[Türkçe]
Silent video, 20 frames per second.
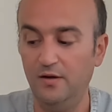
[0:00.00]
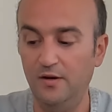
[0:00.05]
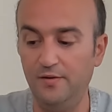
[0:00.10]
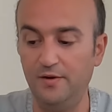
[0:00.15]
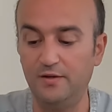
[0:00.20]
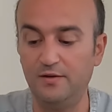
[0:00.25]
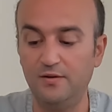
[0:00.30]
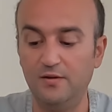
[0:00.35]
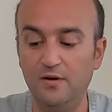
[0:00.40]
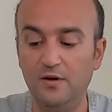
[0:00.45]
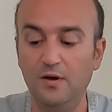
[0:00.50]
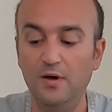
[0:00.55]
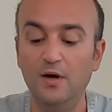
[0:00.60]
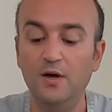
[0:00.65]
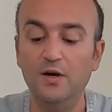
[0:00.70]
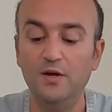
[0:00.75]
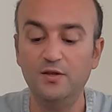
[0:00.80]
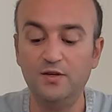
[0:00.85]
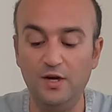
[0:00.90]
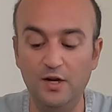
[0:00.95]
Evet.
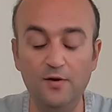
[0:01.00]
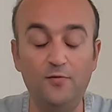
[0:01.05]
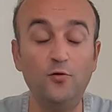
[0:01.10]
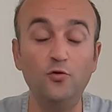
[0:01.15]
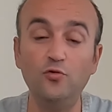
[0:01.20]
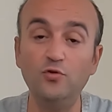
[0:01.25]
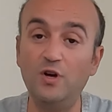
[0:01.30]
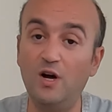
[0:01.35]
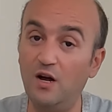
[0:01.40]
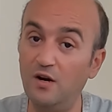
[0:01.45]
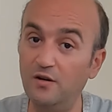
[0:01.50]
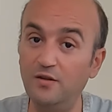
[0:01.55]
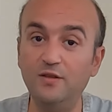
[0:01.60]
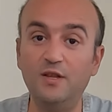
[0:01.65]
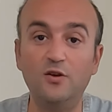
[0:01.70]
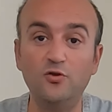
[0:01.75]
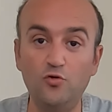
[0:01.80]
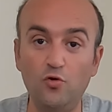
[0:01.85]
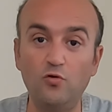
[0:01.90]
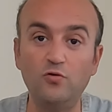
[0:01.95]
Telefonun
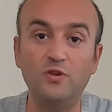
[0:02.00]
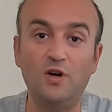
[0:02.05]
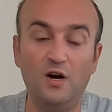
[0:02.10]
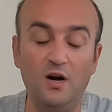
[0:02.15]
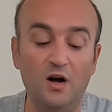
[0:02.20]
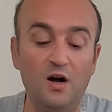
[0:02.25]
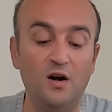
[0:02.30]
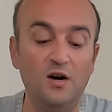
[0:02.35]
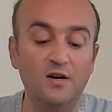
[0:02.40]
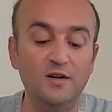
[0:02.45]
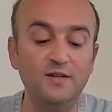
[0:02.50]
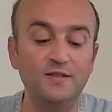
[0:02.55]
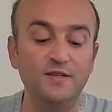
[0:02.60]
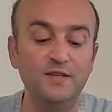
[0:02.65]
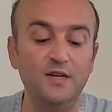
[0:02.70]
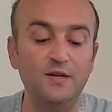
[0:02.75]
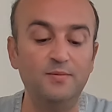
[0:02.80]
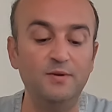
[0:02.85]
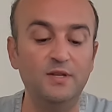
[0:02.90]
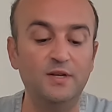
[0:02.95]
ağırlığından çok daha ağır
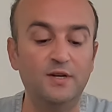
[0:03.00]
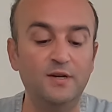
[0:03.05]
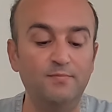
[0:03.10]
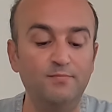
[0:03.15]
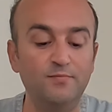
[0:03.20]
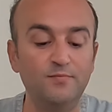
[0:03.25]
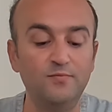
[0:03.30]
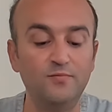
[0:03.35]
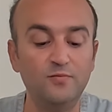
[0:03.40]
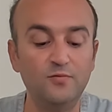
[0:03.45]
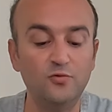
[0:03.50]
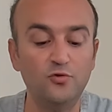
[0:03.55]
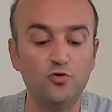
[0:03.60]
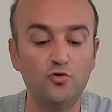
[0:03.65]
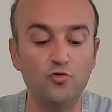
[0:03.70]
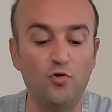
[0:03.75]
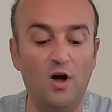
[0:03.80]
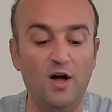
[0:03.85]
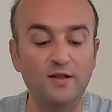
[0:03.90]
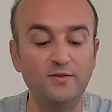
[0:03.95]
diyebilirim
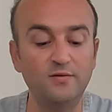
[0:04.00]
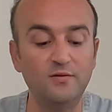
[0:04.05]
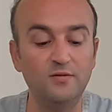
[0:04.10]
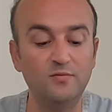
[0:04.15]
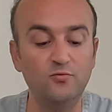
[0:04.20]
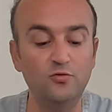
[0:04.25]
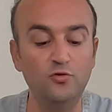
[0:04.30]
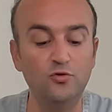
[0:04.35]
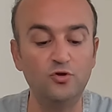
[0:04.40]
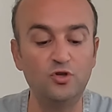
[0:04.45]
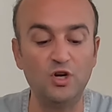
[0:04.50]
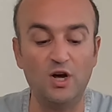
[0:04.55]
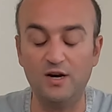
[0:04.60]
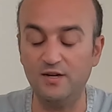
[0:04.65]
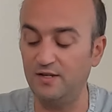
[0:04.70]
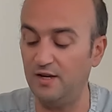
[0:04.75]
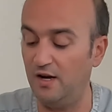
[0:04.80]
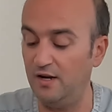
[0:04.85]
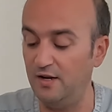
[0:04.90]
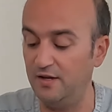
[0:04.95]
şu an bu
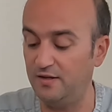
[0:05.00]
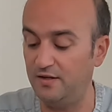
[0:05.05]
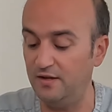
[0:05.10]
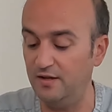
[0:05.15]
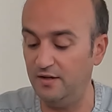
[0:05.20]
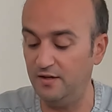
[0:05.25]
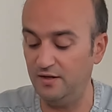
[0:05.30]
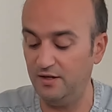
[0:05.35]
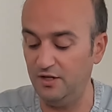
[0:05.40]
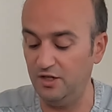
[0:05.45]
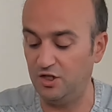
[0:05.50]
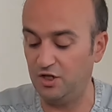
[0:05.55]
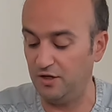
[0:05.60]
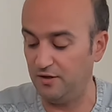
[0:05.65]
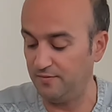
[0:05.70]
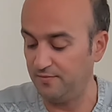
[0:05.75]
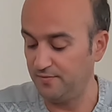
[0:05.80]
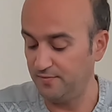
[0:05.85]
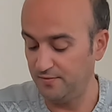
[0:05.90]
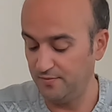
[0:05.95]
şarj aleti
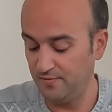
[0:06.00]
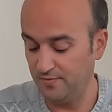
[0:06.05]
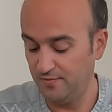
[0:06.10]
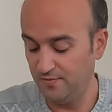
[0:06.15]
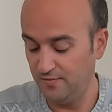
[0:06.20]
için.